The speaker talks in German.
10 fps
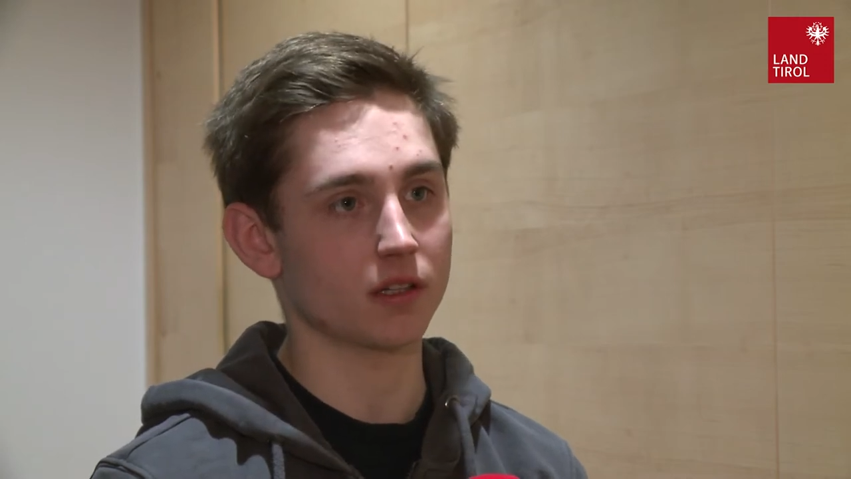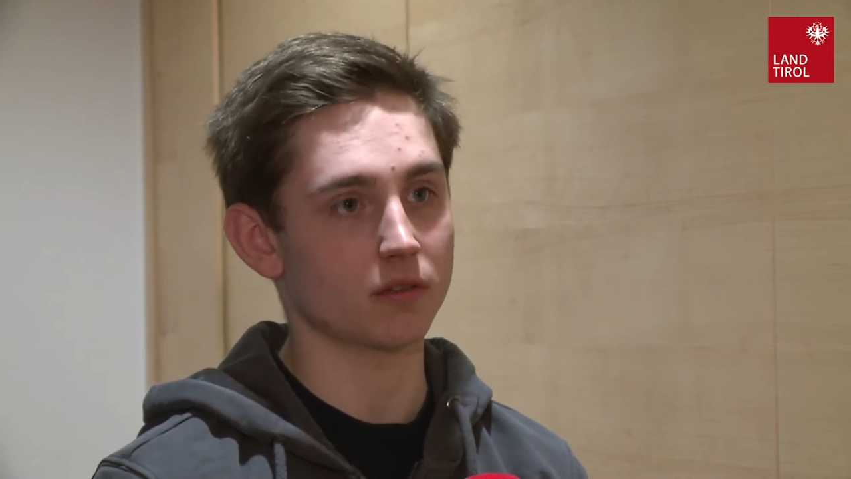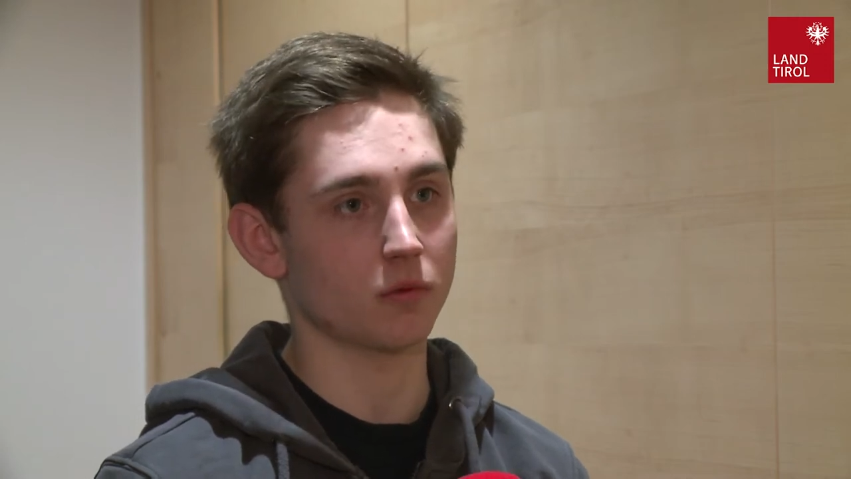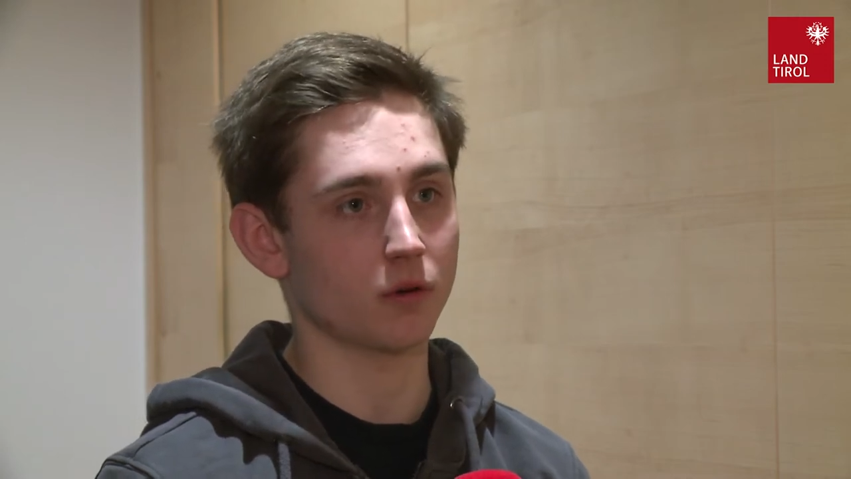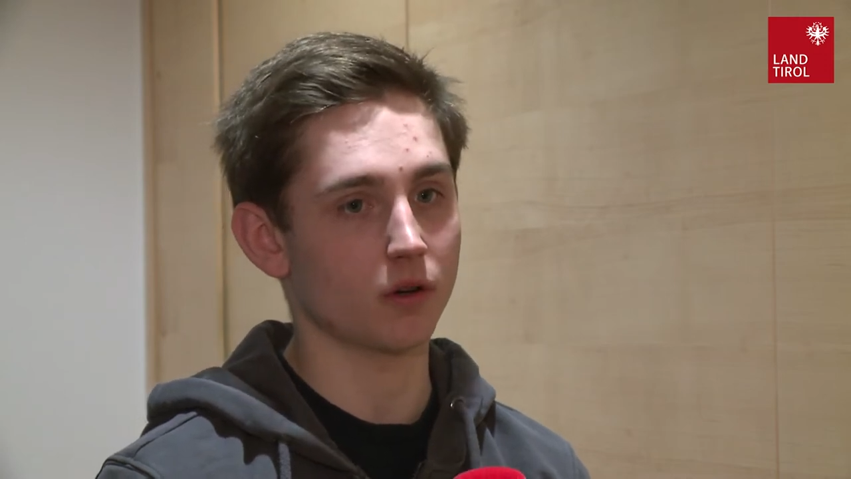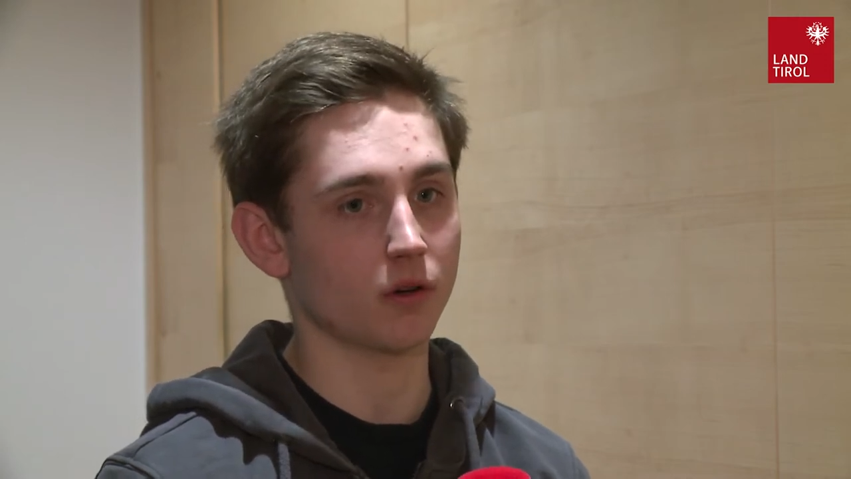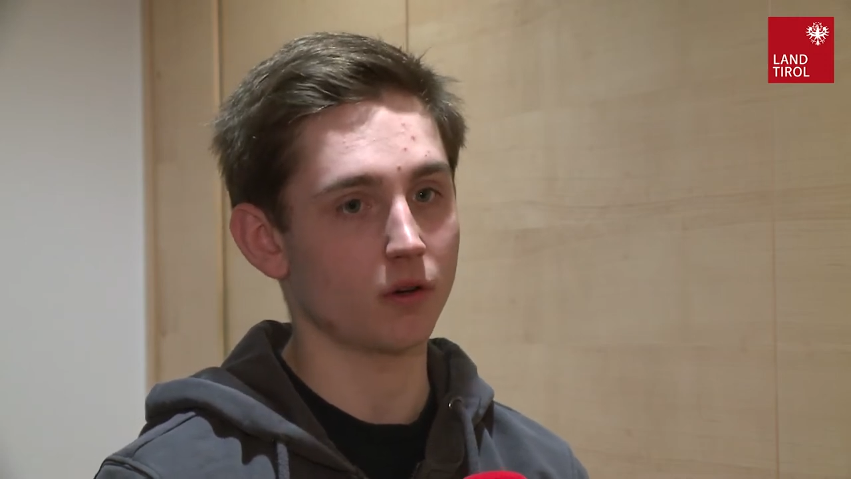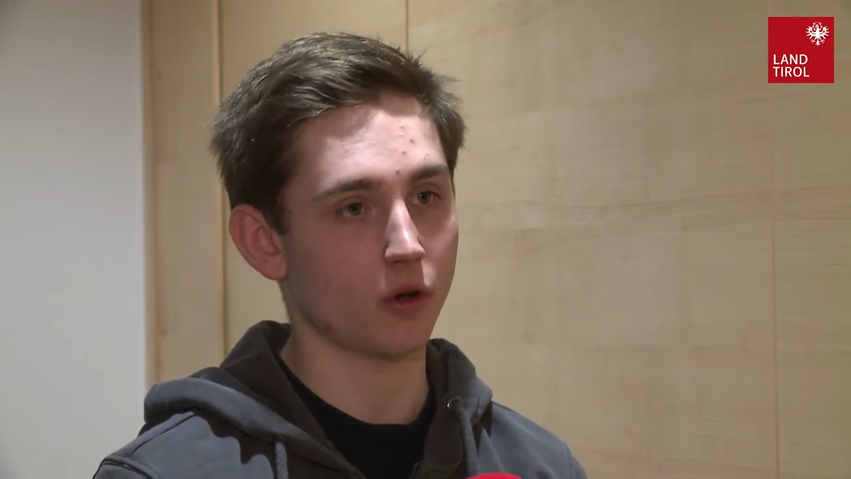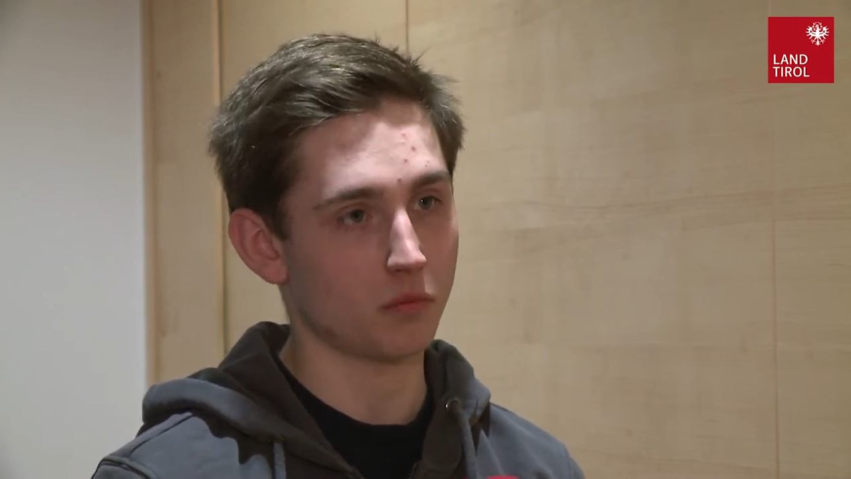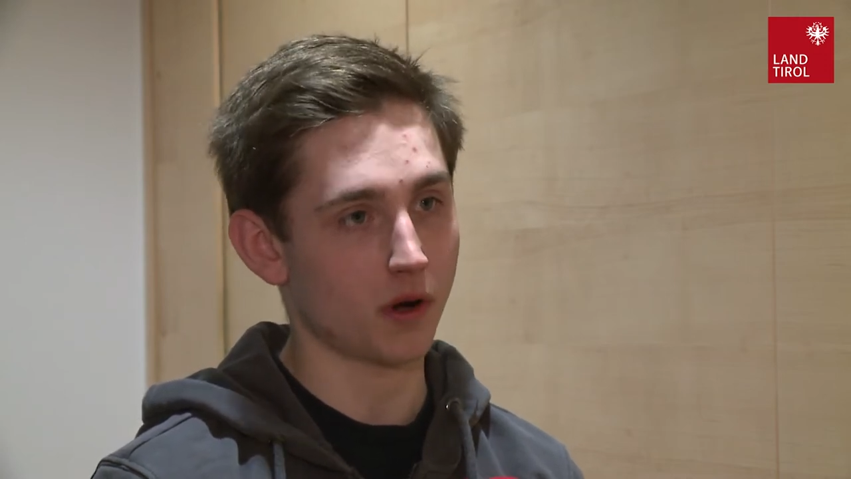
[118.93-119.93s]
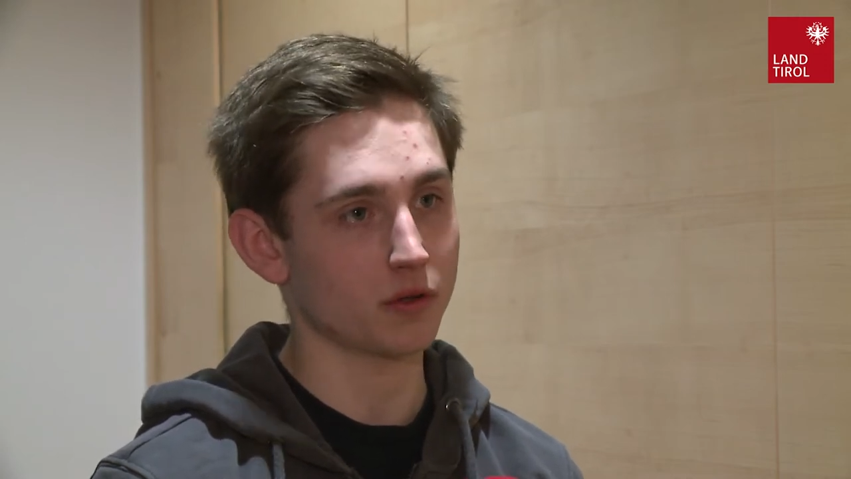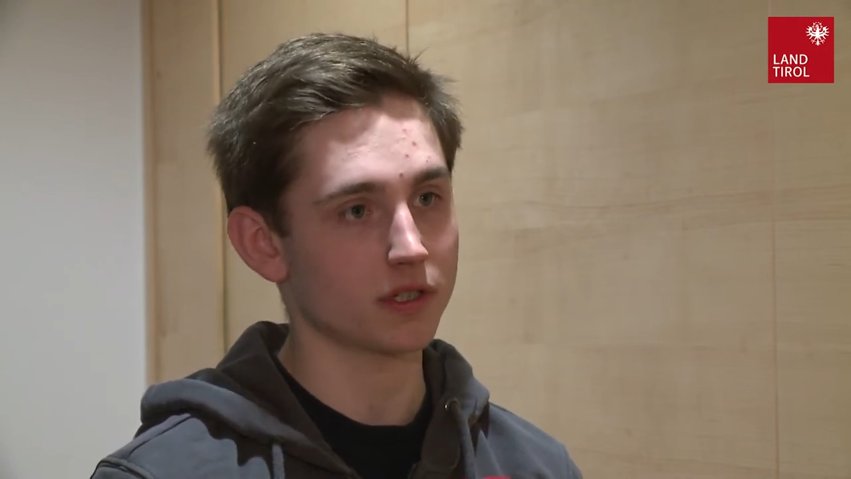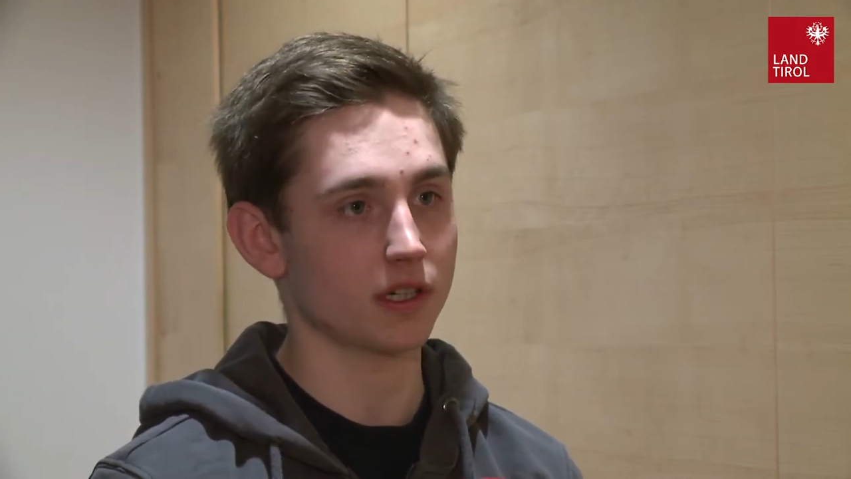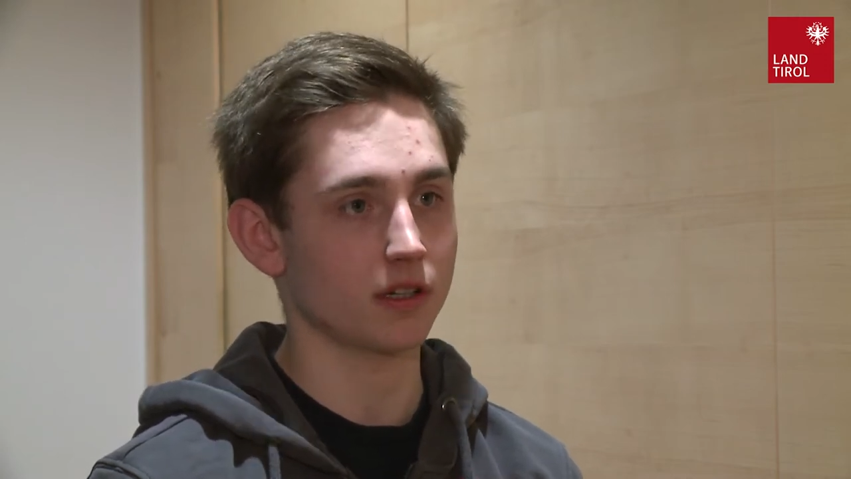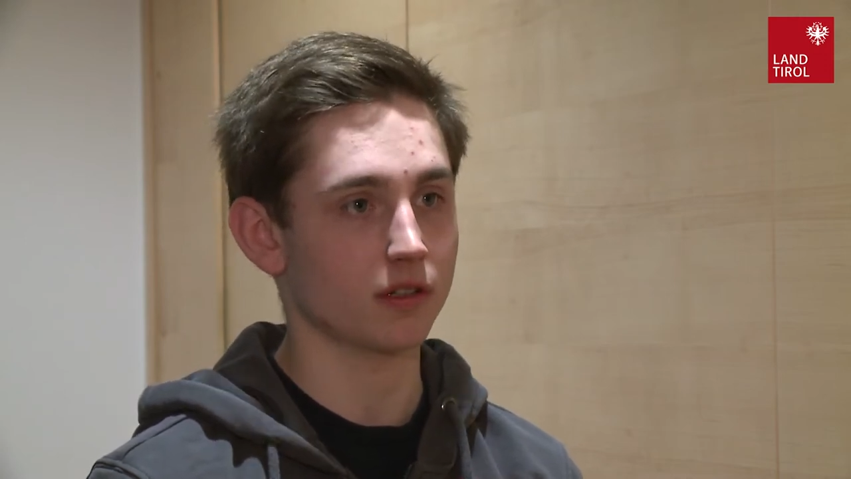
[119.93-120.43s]
es war lange
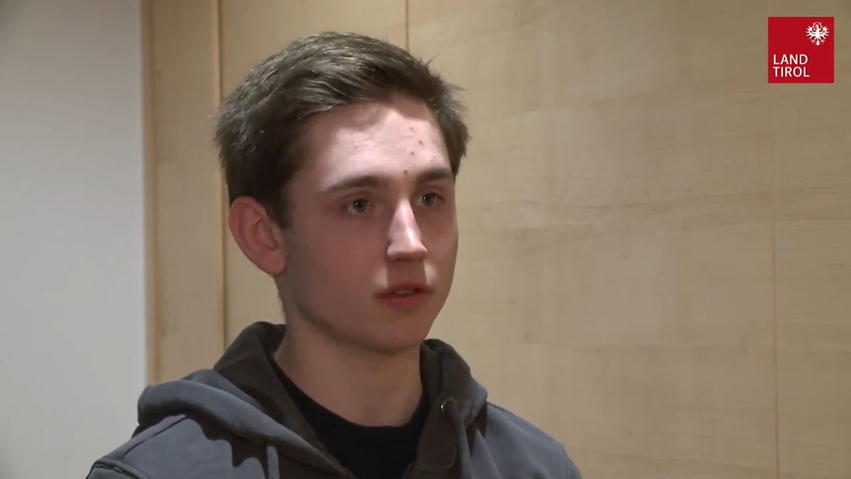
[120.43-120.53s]
Pause,